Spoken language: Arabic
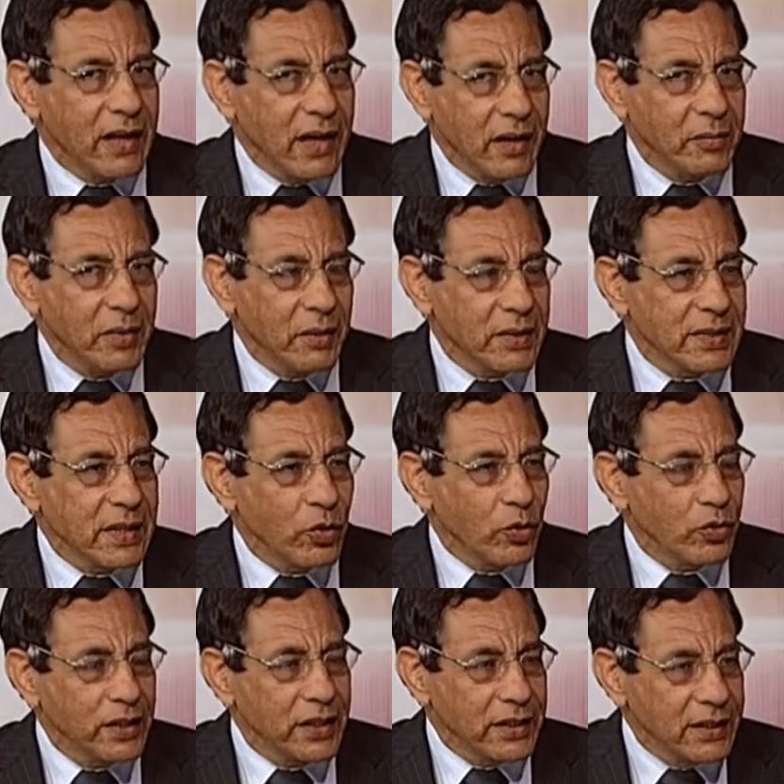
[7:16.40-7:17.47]
انا هبدا بس
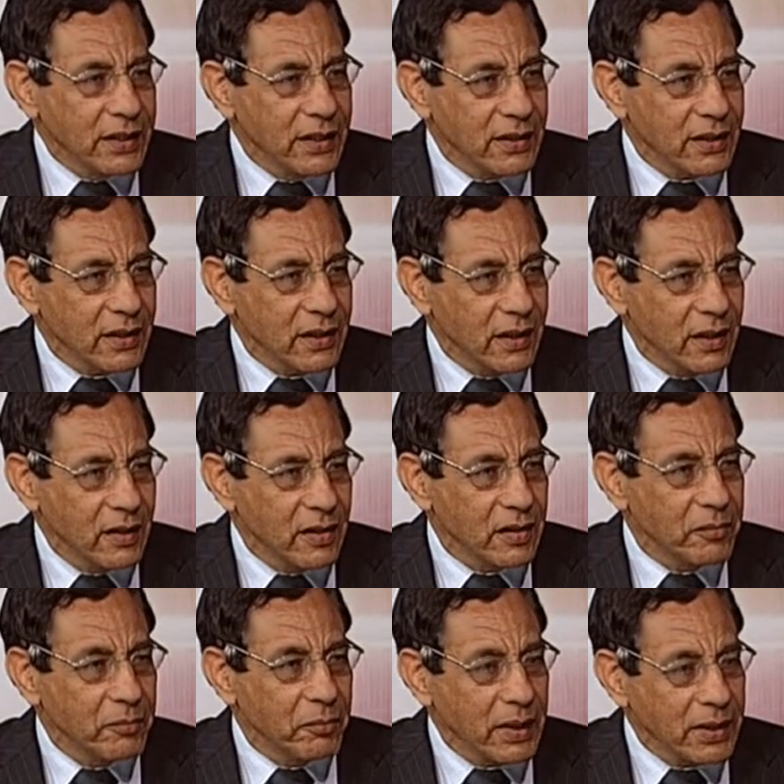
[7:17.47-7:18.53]
اخد دقيقتين كده
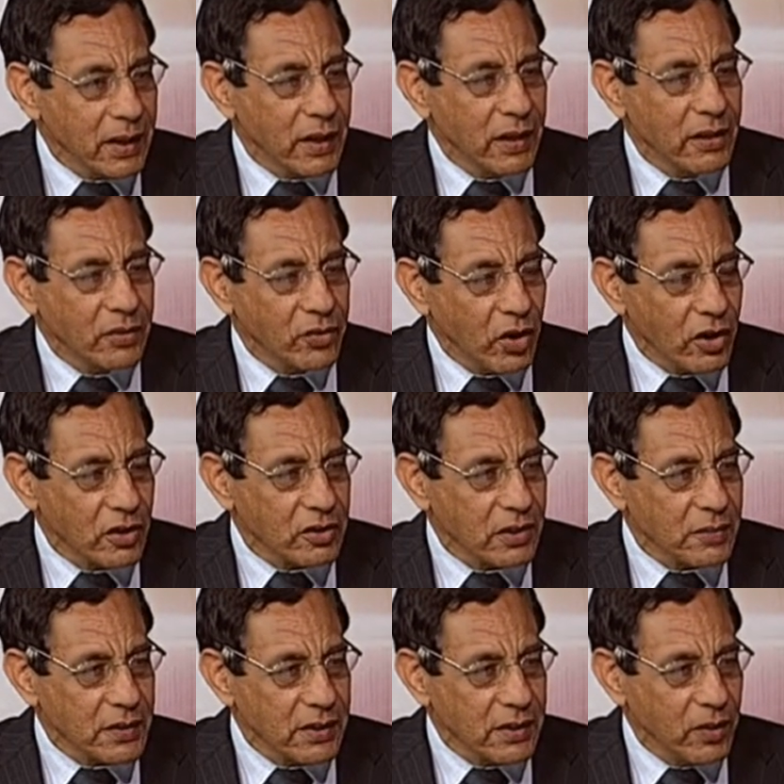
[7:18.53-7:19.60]
مدخل للطاقه
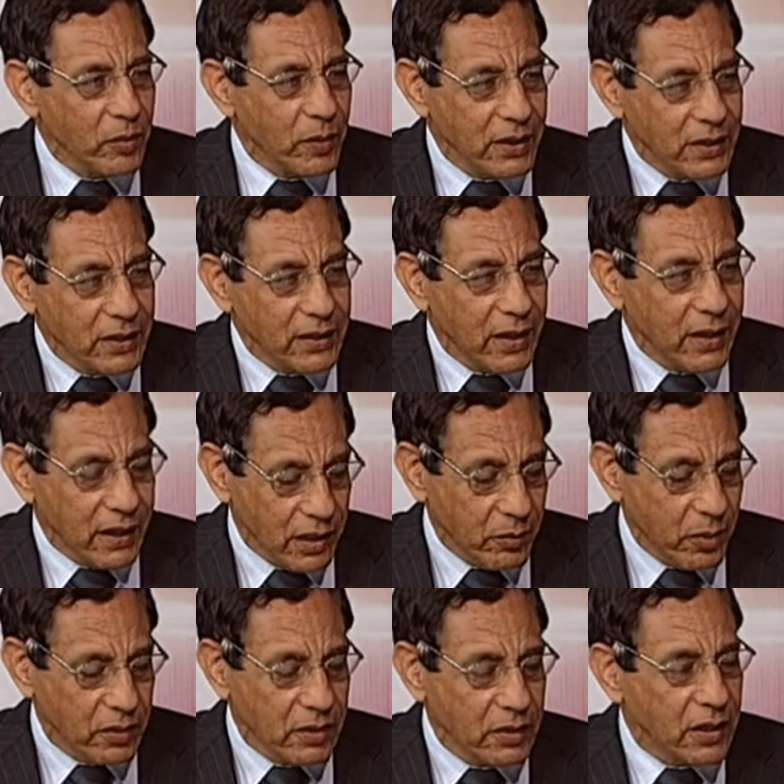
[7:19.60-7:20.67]
الشمسيه وبعد كده
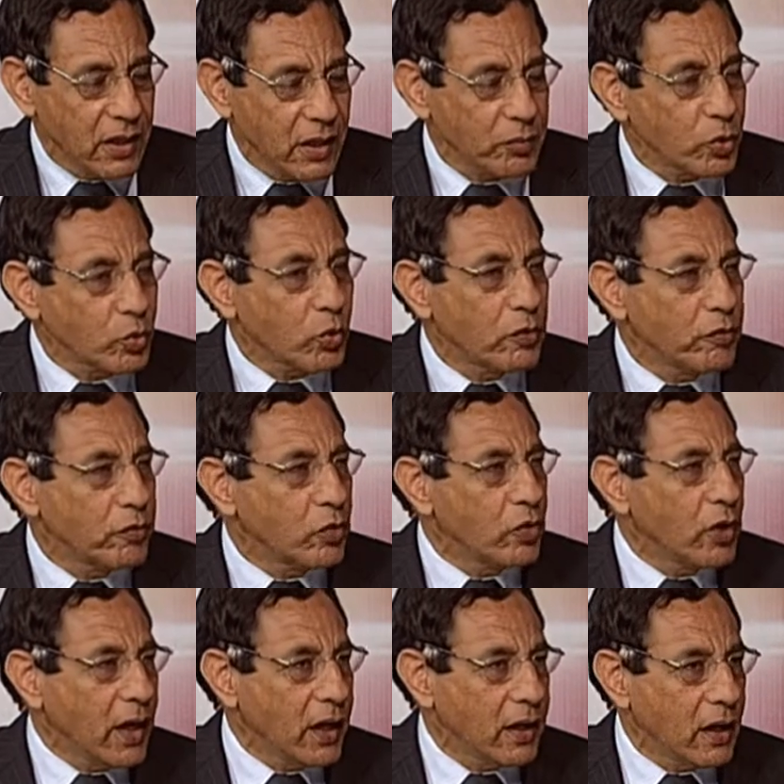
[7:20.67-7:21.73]
هكلم حضرتك انها بتدخل في
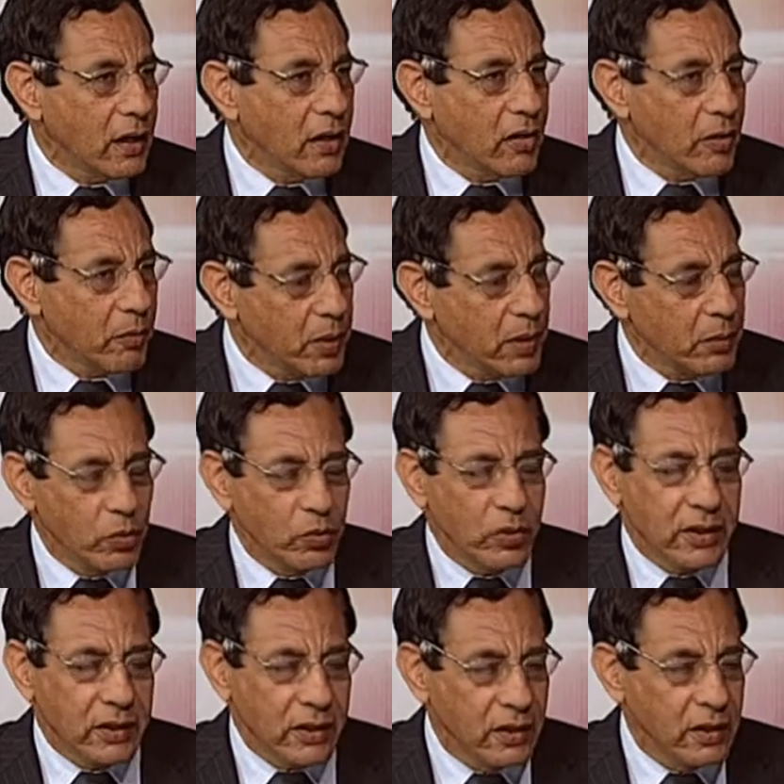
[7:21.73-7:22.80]
كل حاجه خلقها ربنا
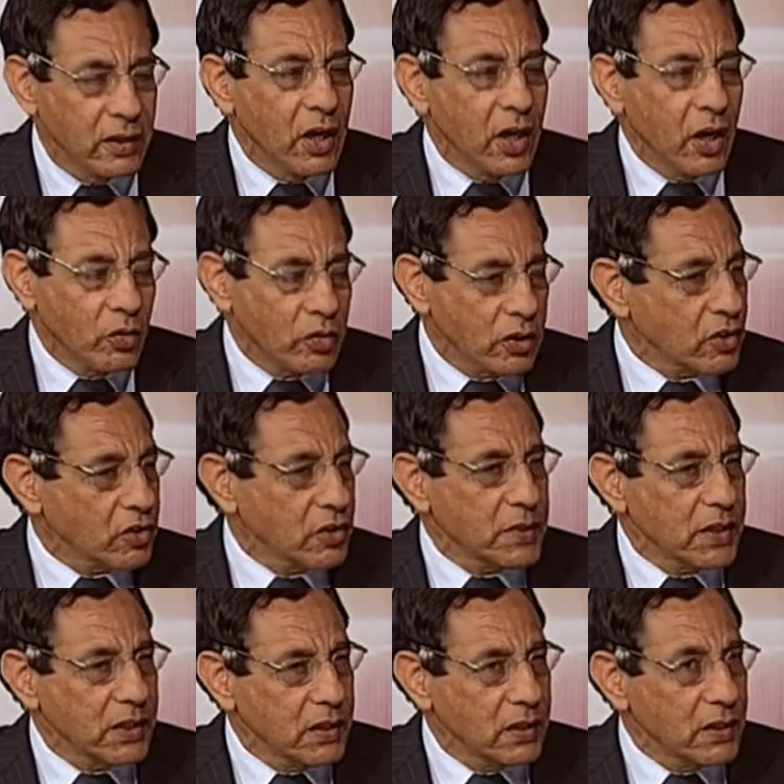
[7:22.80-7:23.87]
موجود عندنا او الطاقه
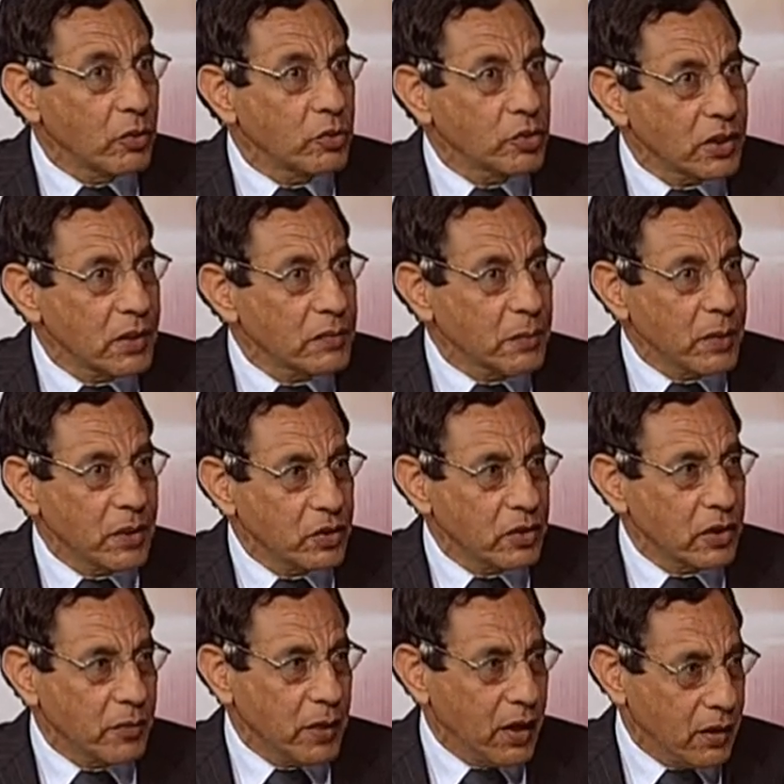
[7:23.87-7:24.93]
الشمسيه دي او الشمس ما حدش
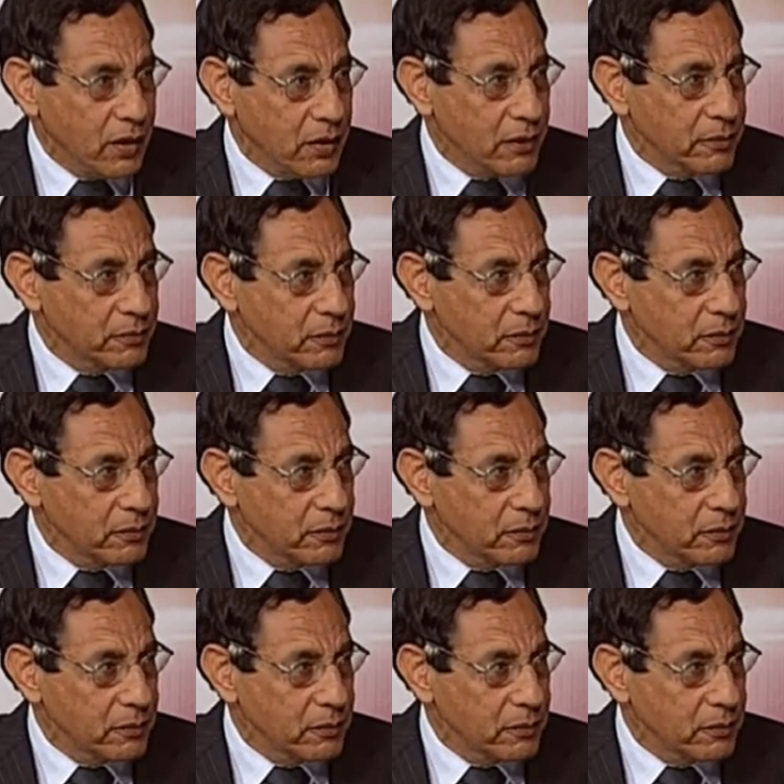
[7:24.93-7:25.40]
يقدر يمنعها عننا